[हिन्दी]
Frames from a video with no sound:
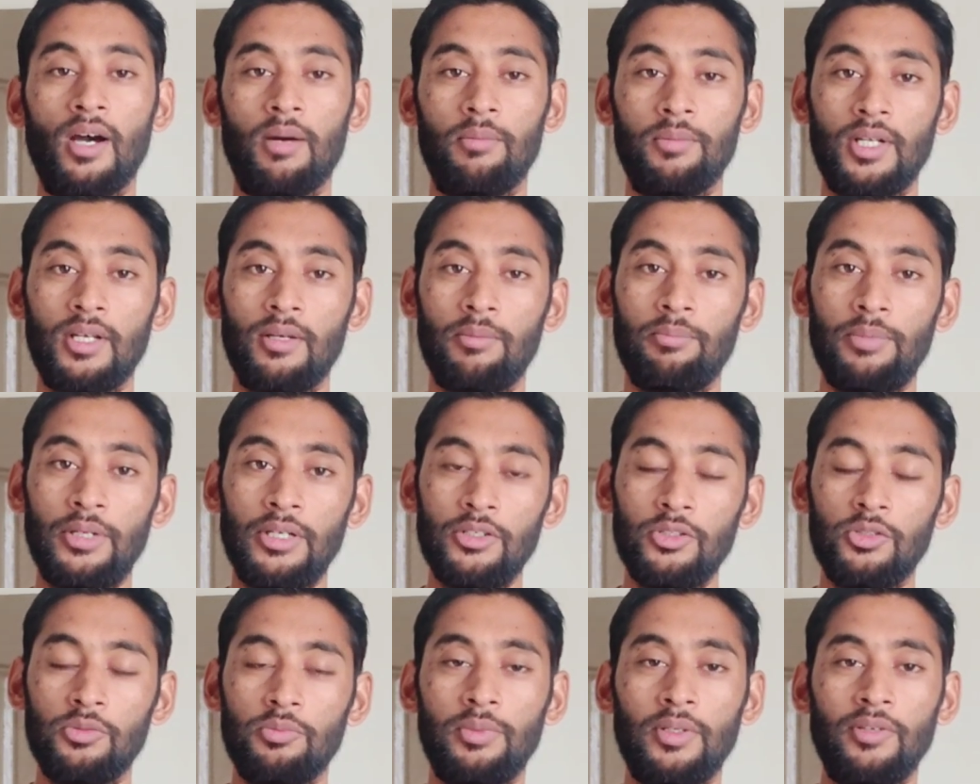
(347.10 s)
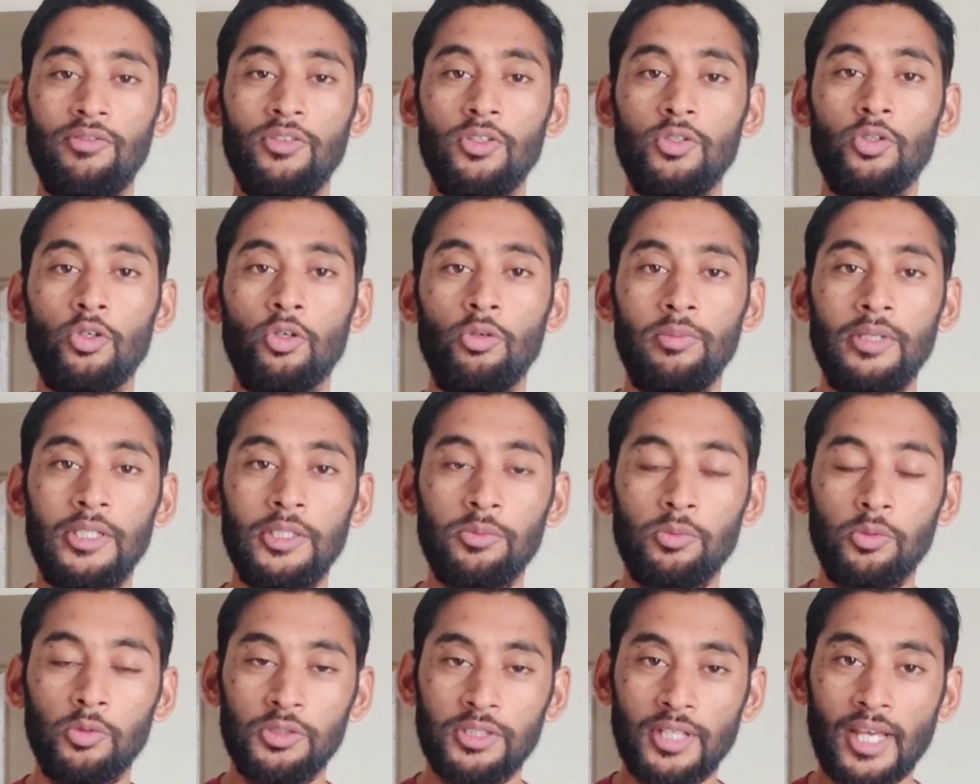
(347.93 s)
हमने प्रीवी शो में
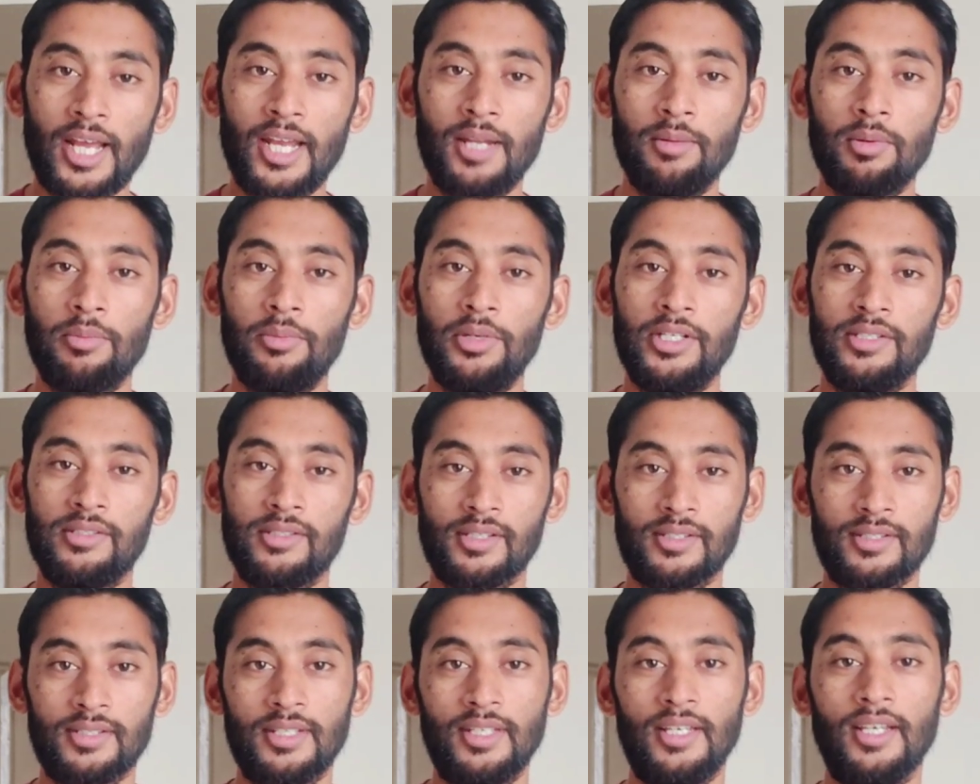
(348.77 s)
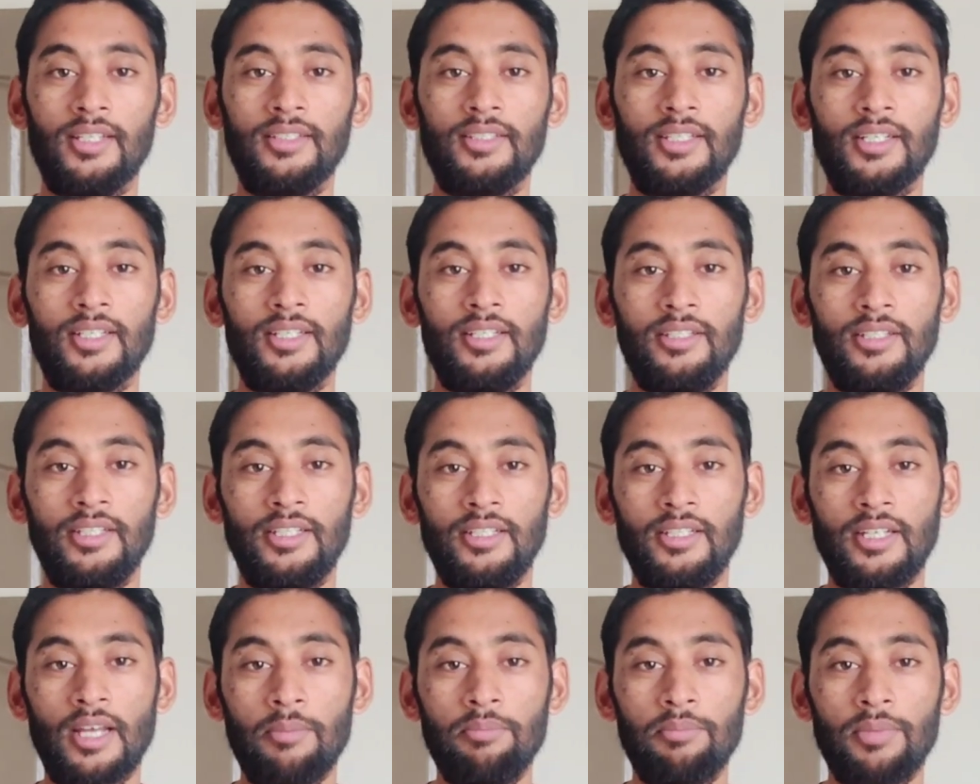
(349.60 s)
स्पोर्ट्स यारी में भी डिस्कस किया था कि
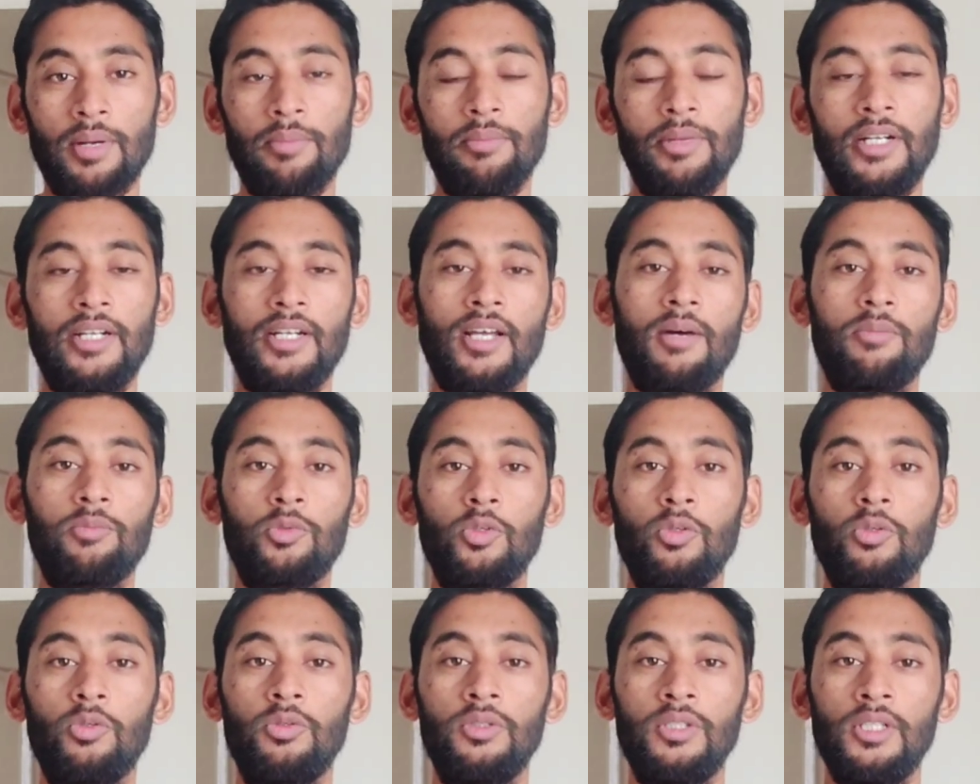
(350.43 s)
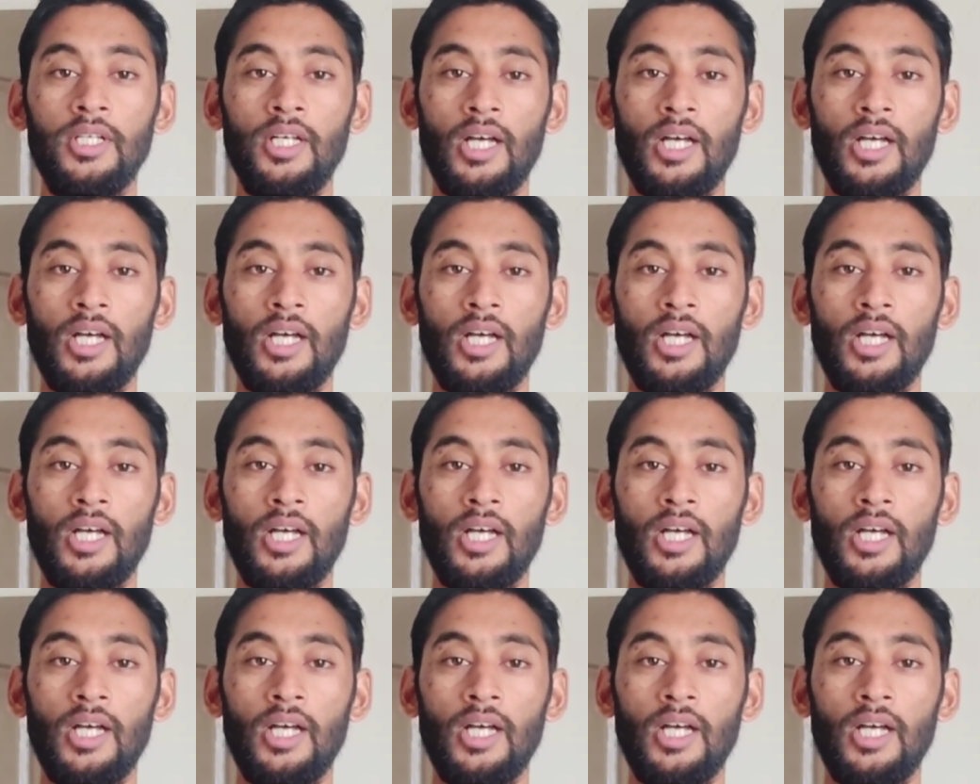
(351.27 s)
टेम्परामेंट आपको